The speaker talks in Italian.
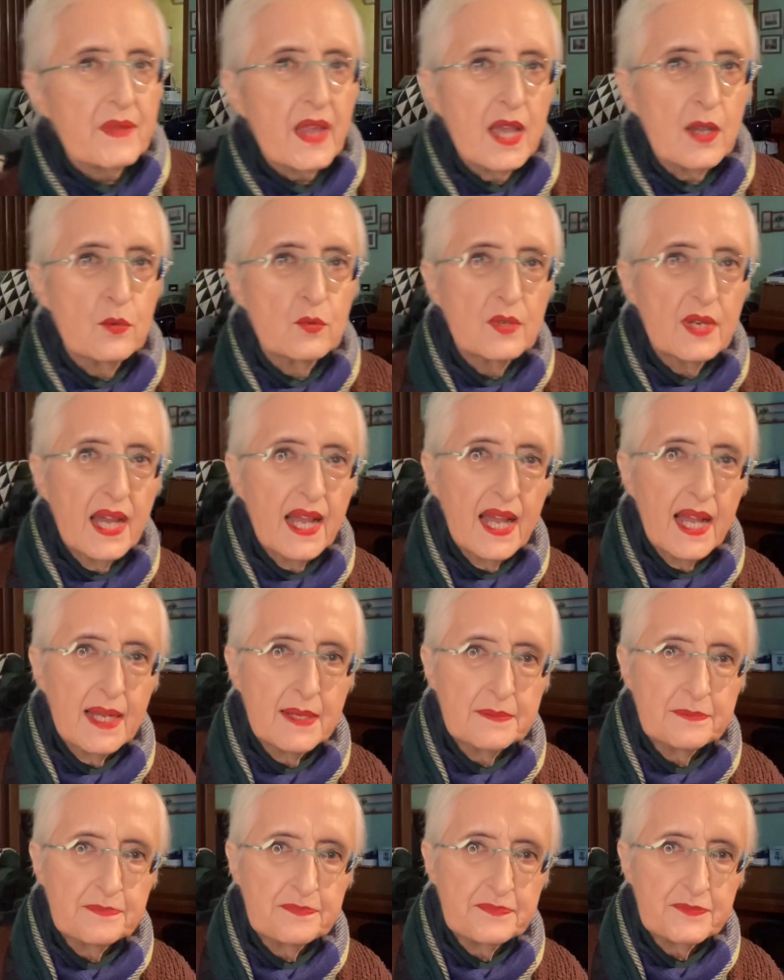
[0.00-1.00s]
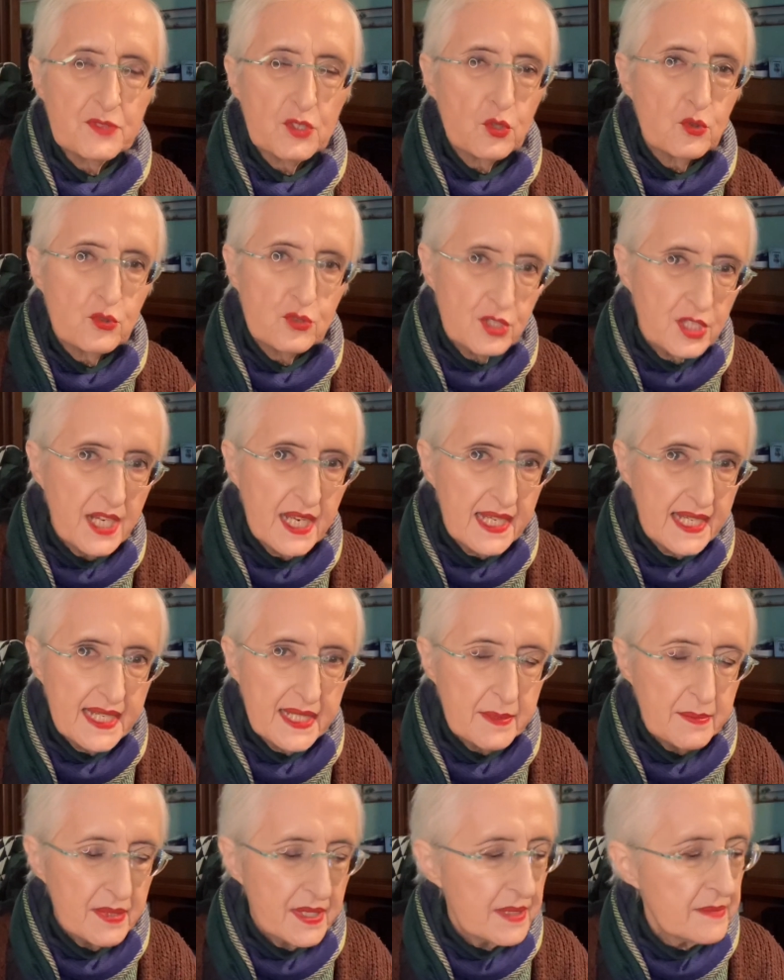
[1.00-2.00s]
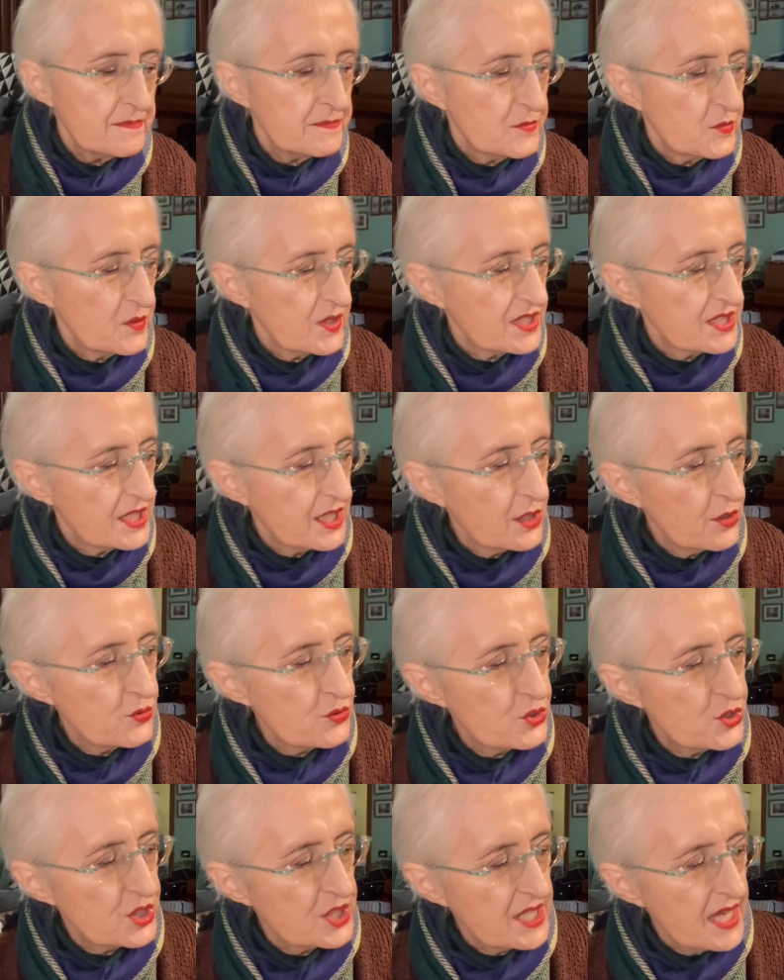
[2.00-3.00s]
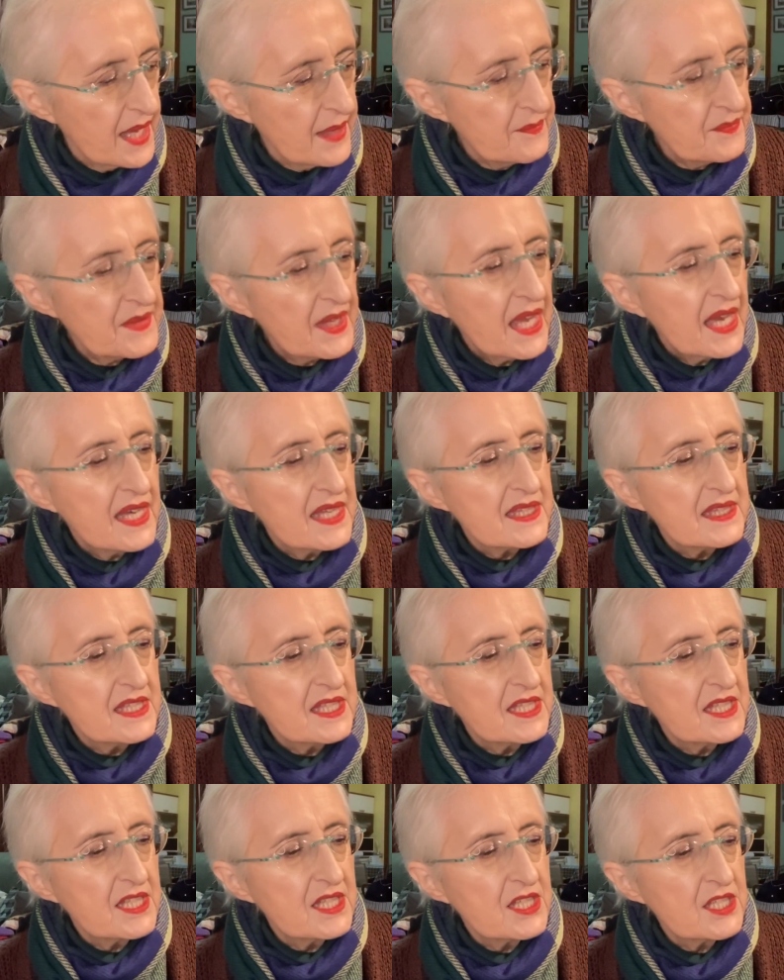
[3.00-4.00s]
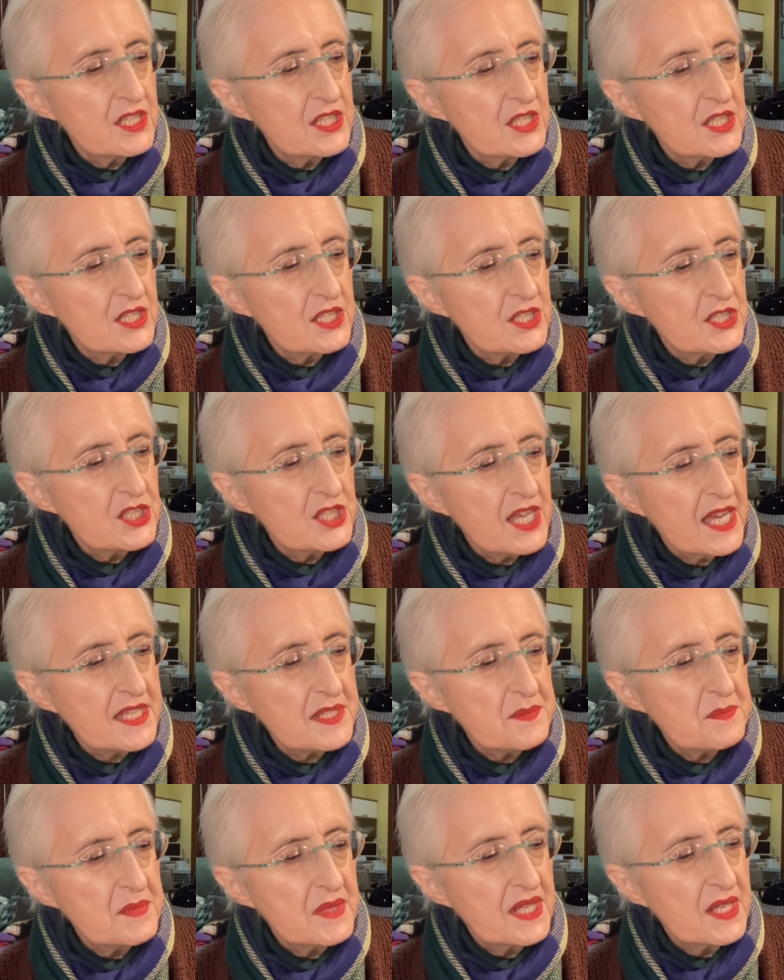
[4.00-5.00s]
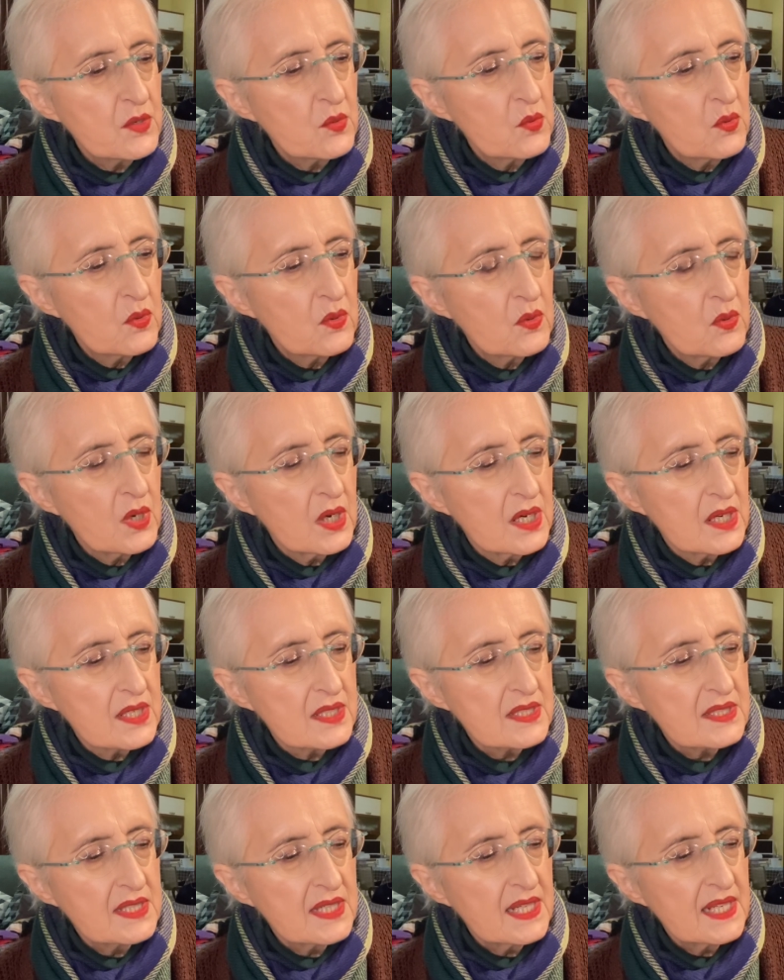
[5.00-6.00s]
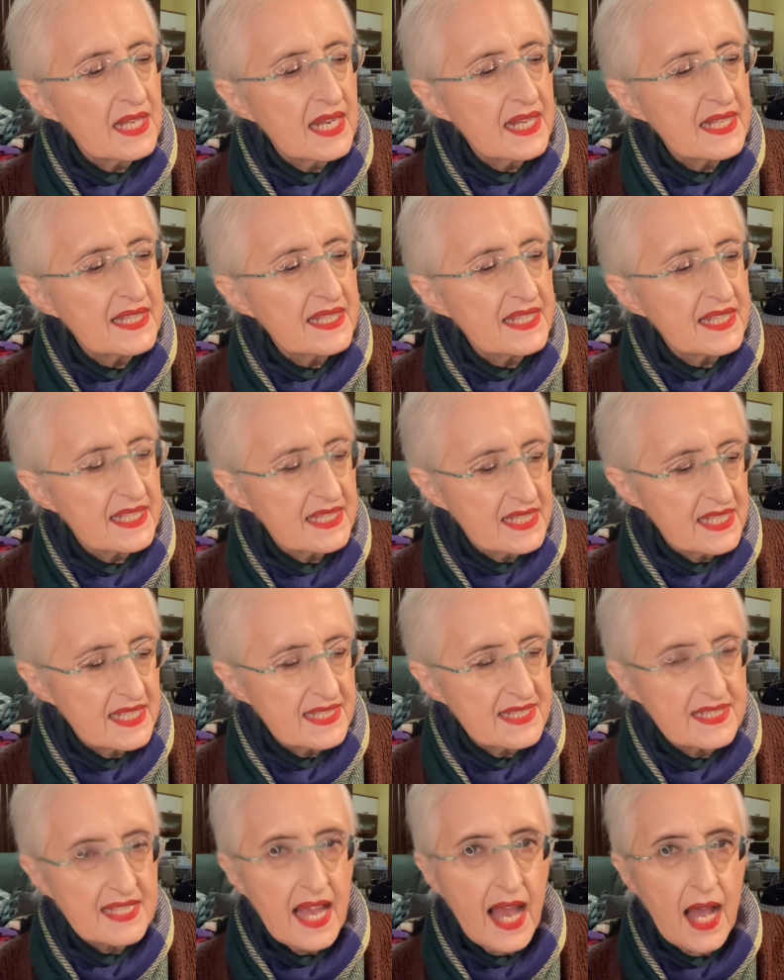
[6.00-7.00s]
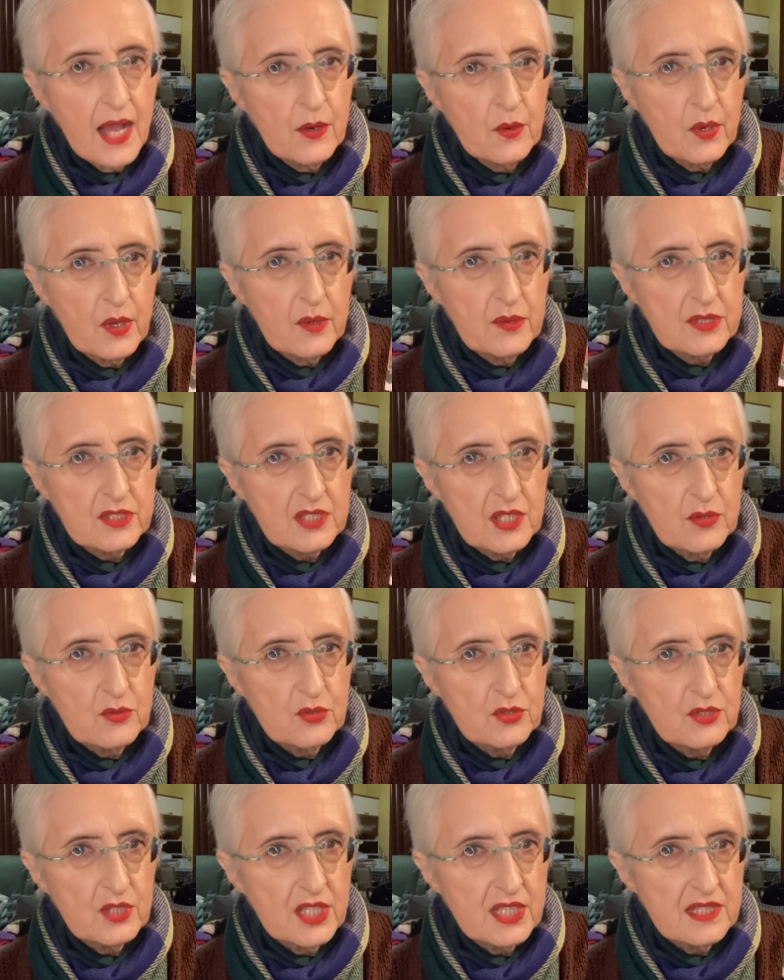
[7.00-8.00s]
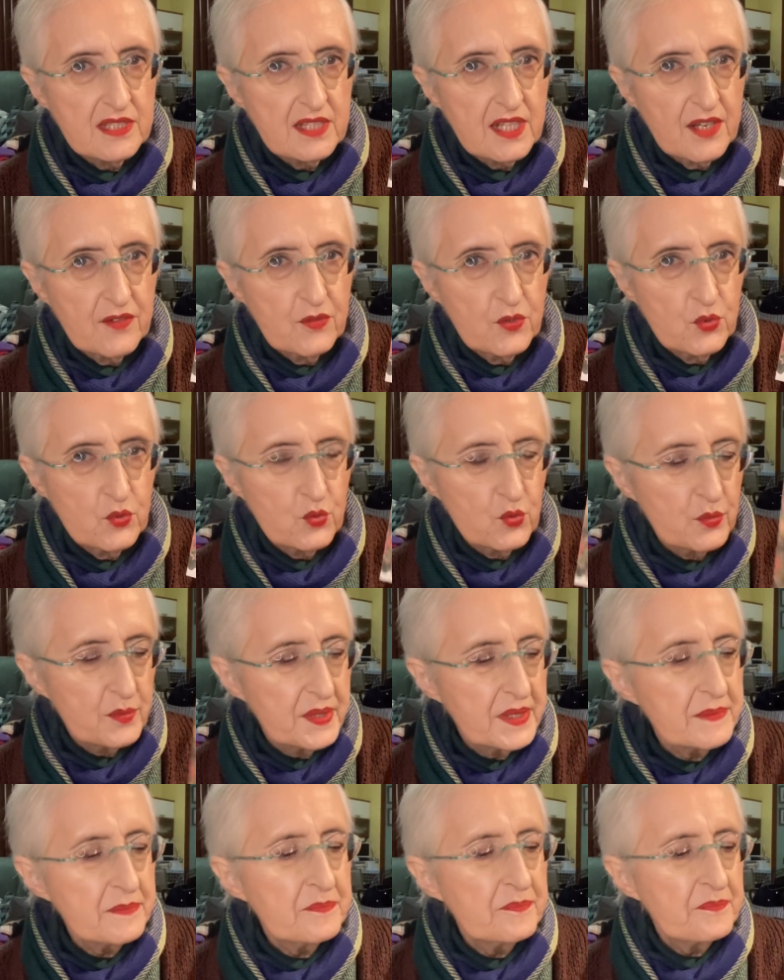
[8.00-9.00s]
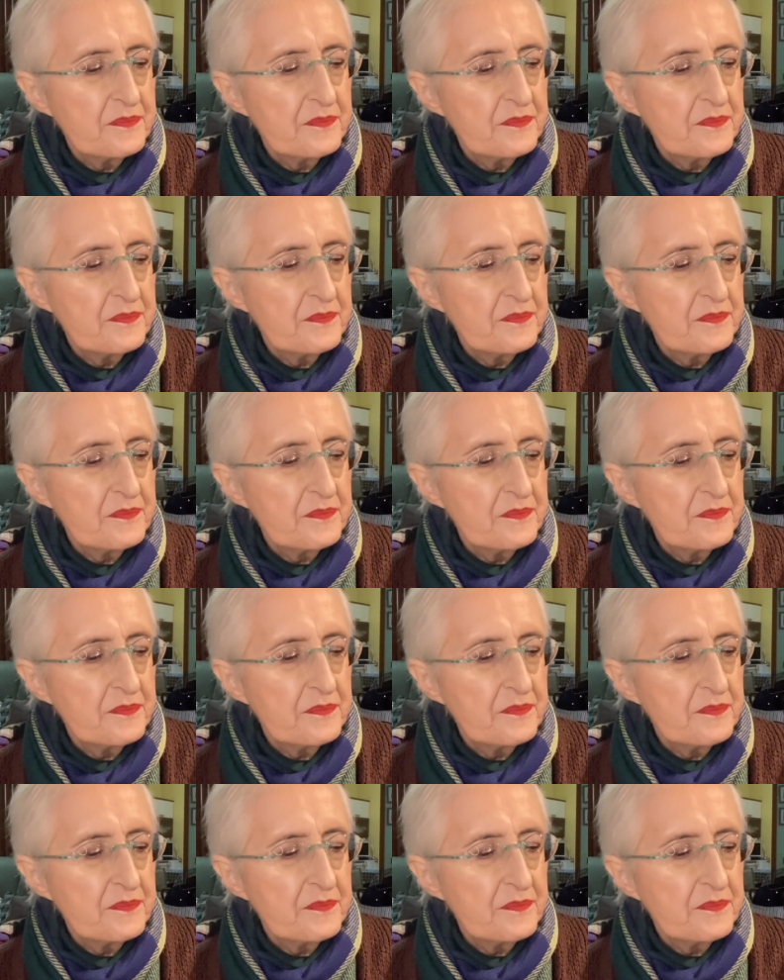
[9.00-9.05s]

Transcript: una, mm, sono tre libri, una trilogia di eh, eh, Jasmine Ward, La linea del sangue, questo è uno dei tre volumi